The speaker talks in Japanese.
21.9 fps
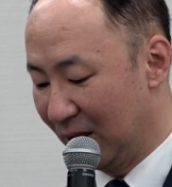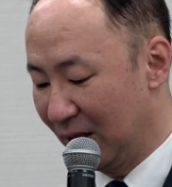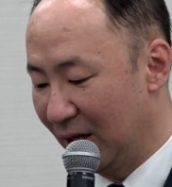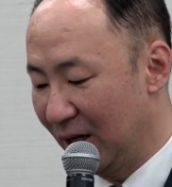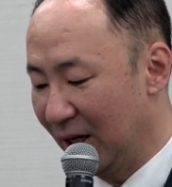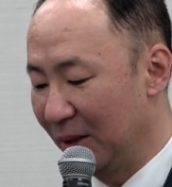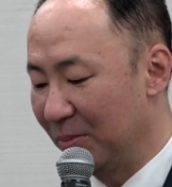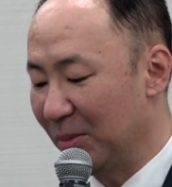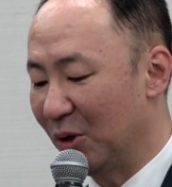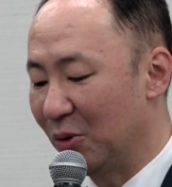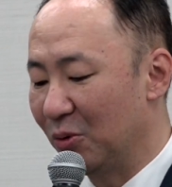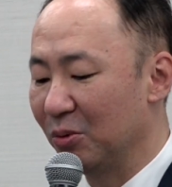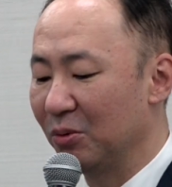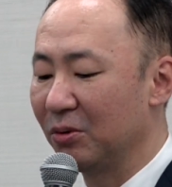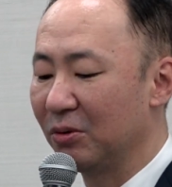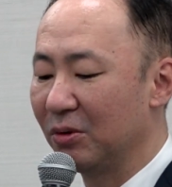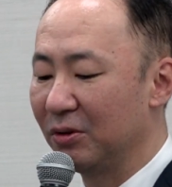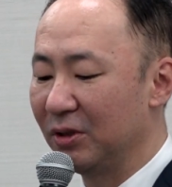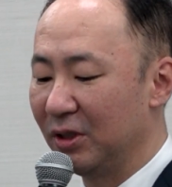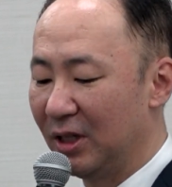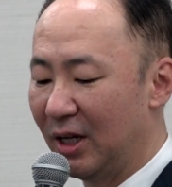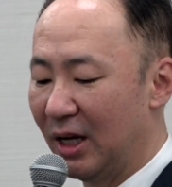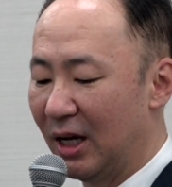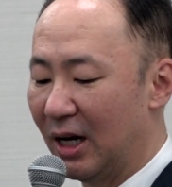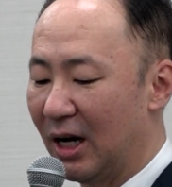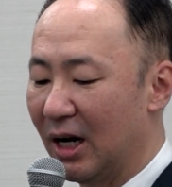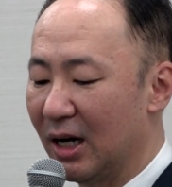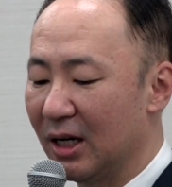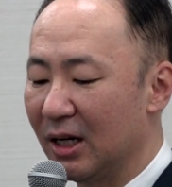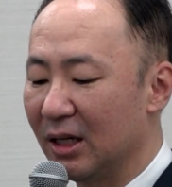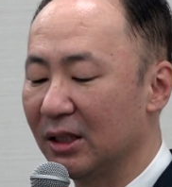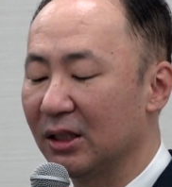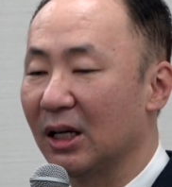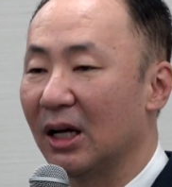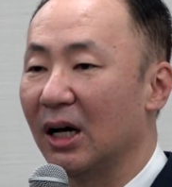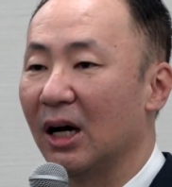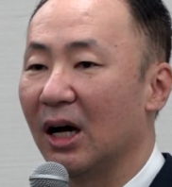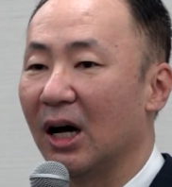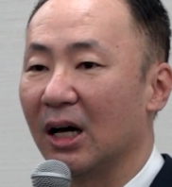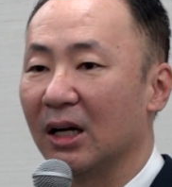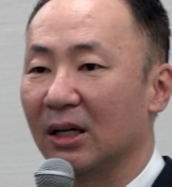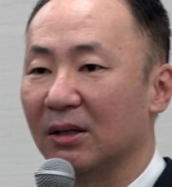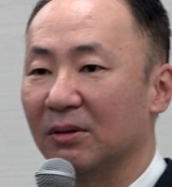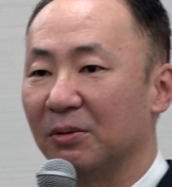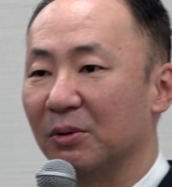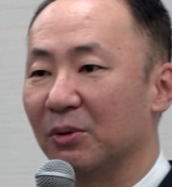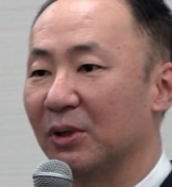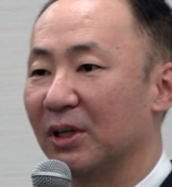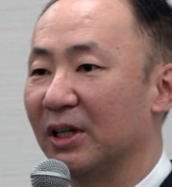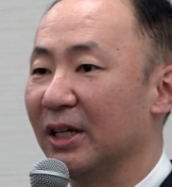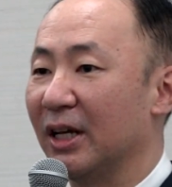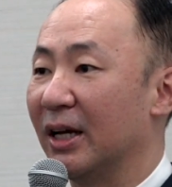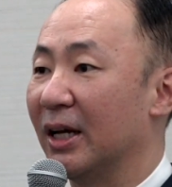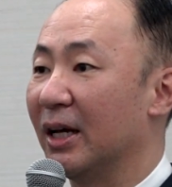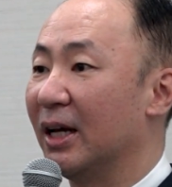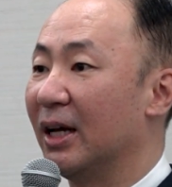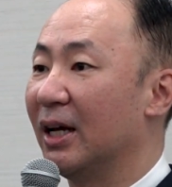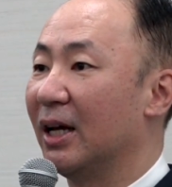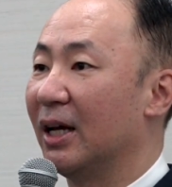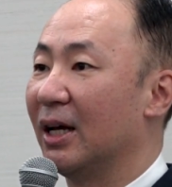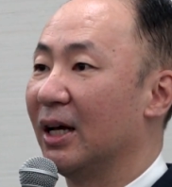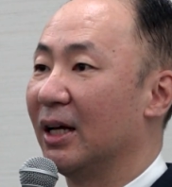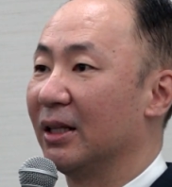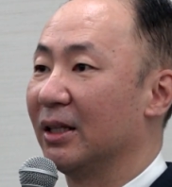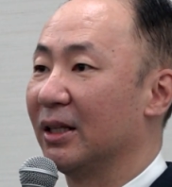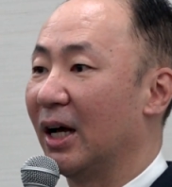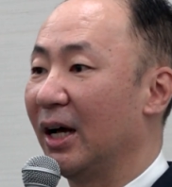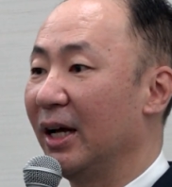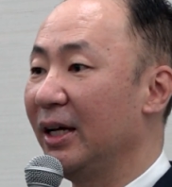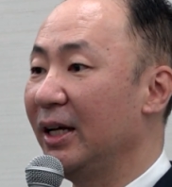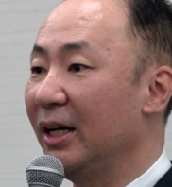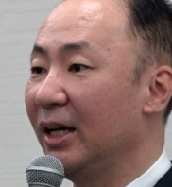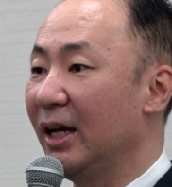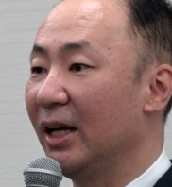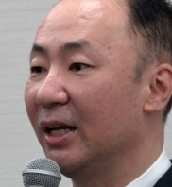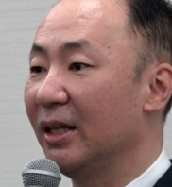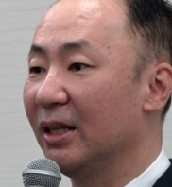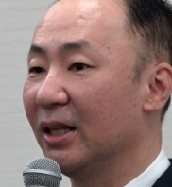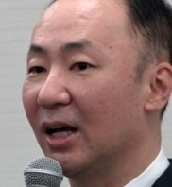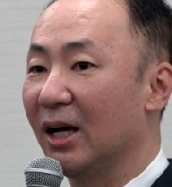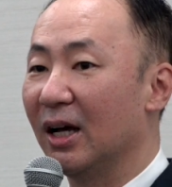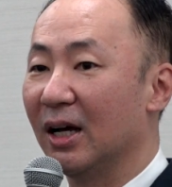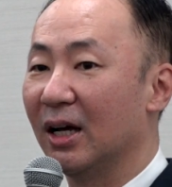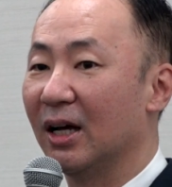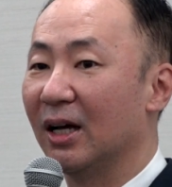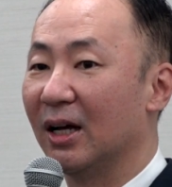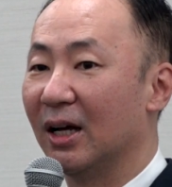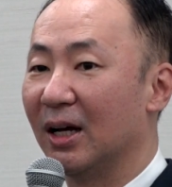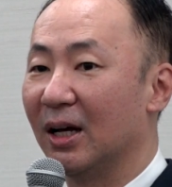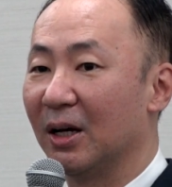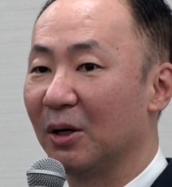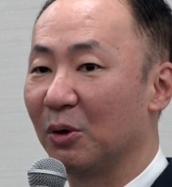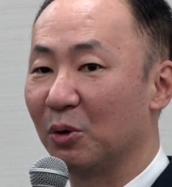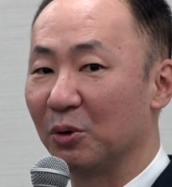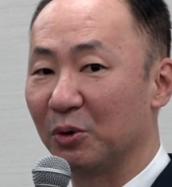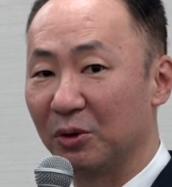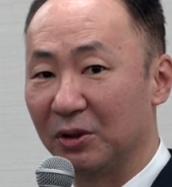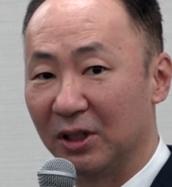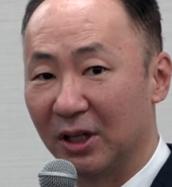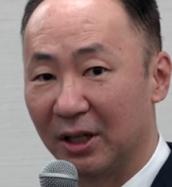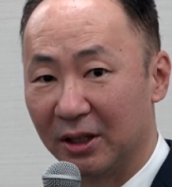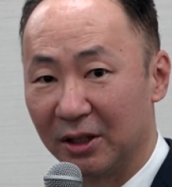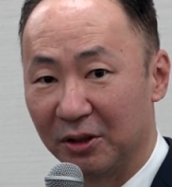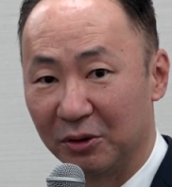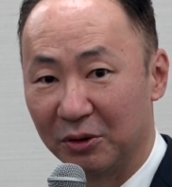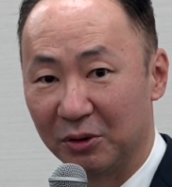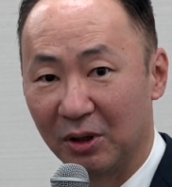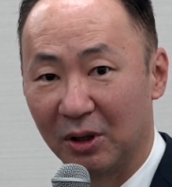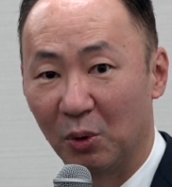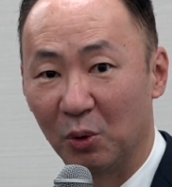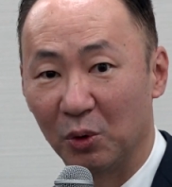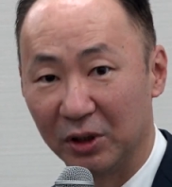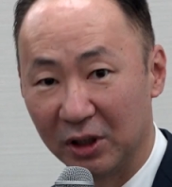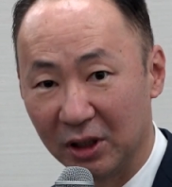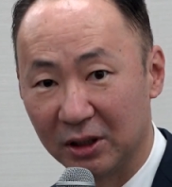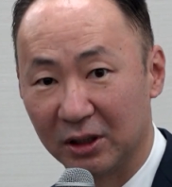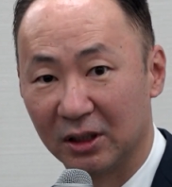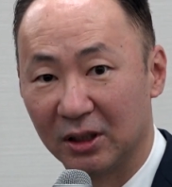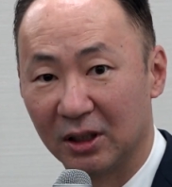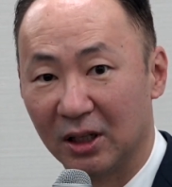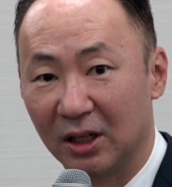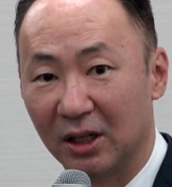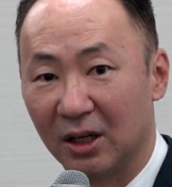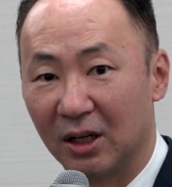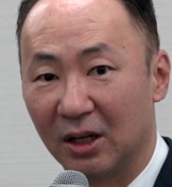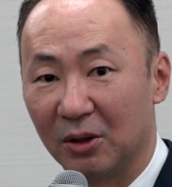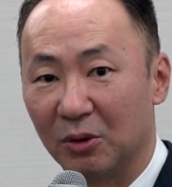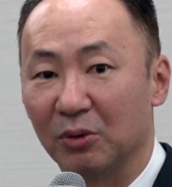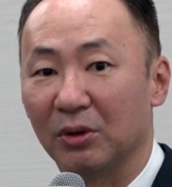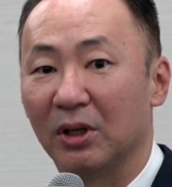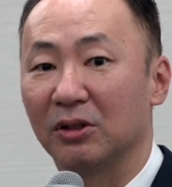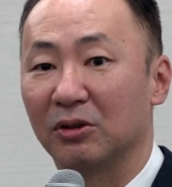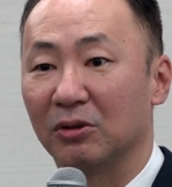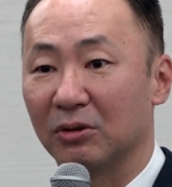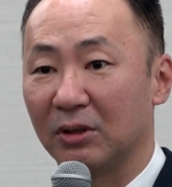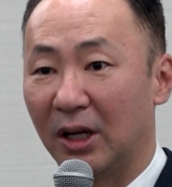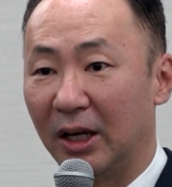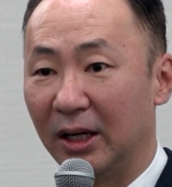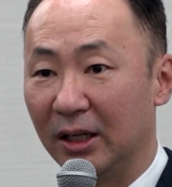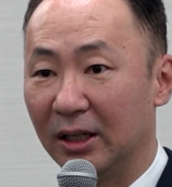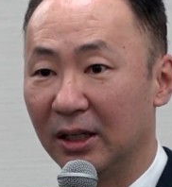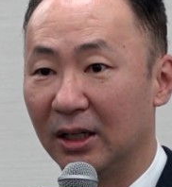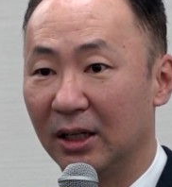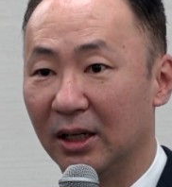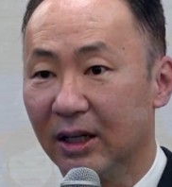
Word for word: でね今本当にねアラサーアラフォーがね大変なことになってる人が多いですこんな状態